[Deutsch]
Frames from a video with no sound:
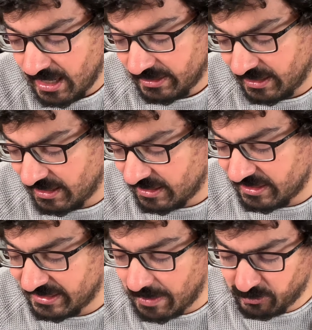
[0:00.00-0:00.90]
da ist ein
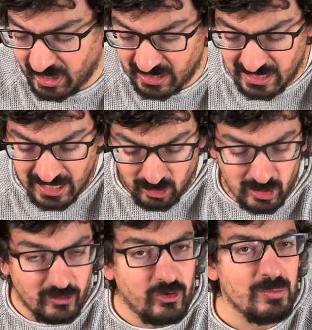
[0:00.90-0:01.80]
Snapdragon
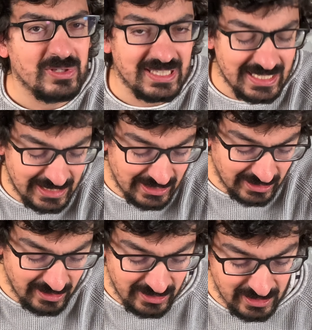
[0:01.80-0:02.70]
865
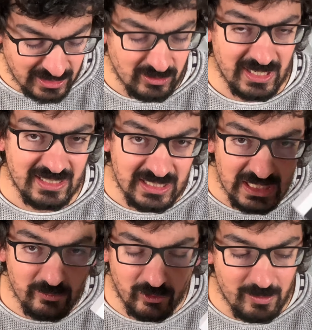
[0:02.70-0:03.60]
drin, hier ist so der
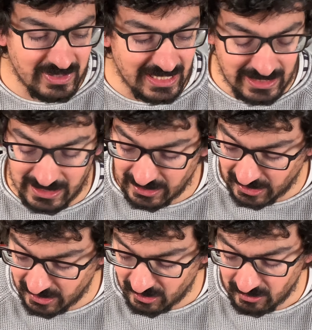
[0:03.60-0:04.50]
765
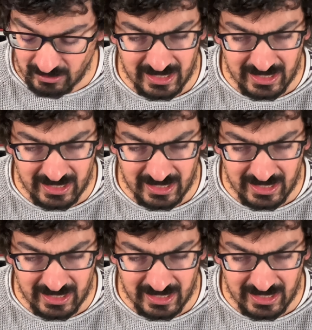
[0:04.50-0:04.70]
drin,